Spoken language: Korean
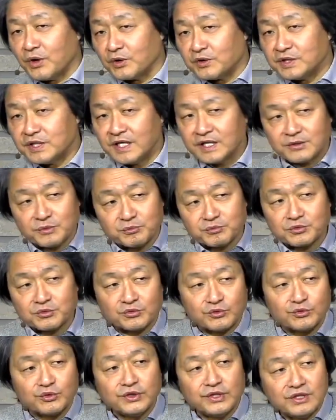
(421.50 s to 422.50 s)
어디에 좀
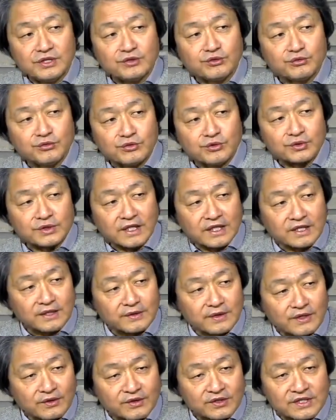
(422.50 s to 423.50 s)
주의를 두고 살아야
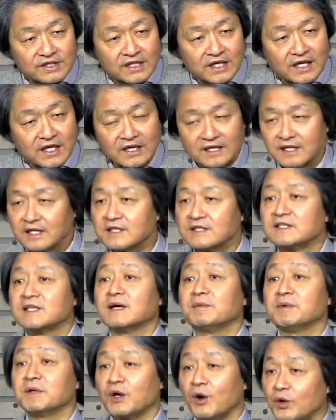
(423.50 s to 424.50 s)
될 것인가, 그
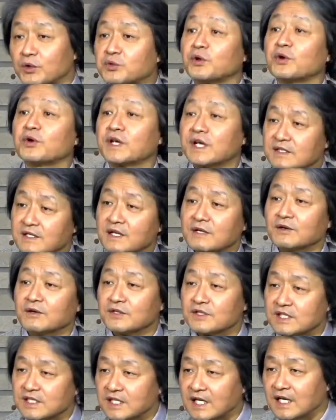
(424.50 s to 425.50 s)
다음에 어떻게 살
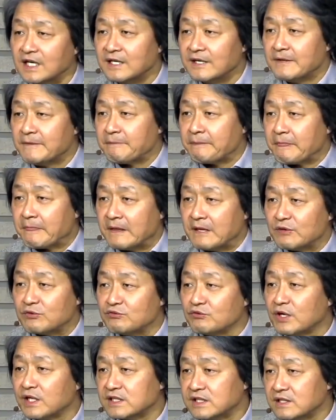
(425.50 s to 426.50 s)
것인가 이
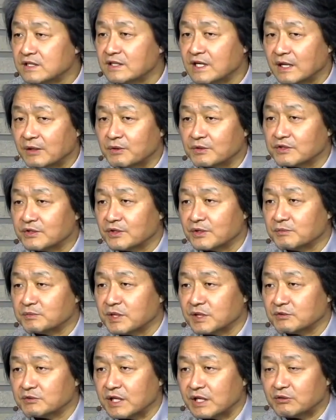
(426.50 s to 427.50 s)
두 가지를 나눠서
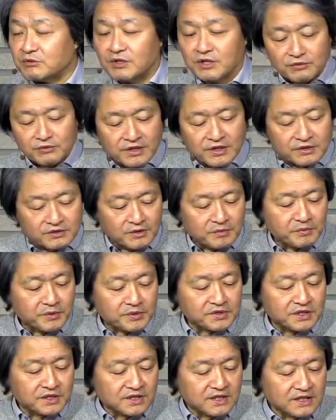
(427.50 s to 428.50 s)
여러분들하고 나누려고 해요. 첫
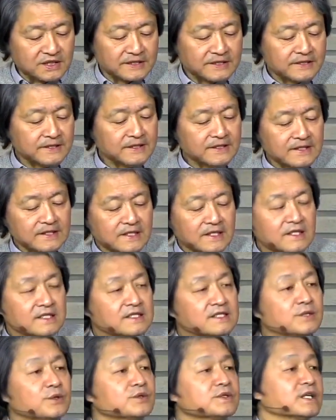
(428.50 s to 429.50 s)
번째는
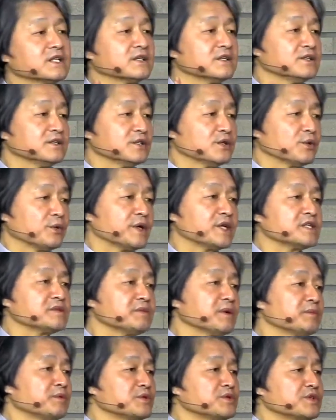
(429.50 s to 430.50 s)
지도자들은요
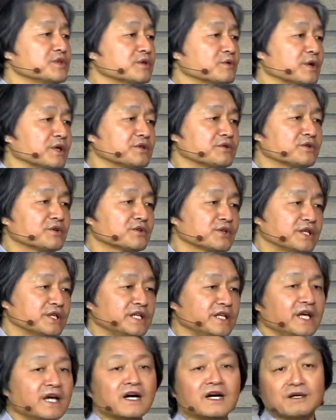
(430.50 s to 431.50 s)
회심의 본질을 꿰뚫어서
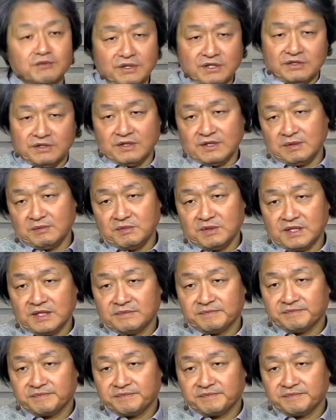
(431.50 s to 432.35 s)
이해하고 있어야 됩니다.